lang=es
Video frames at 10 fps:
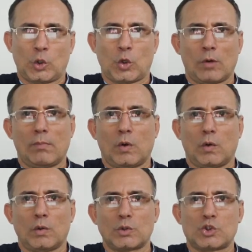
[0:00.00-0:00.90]

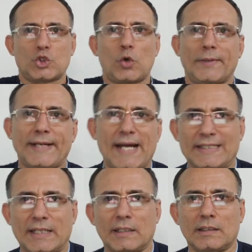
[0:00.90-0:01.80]
como
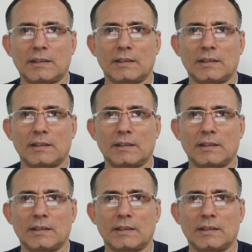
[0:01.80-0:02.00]
soberana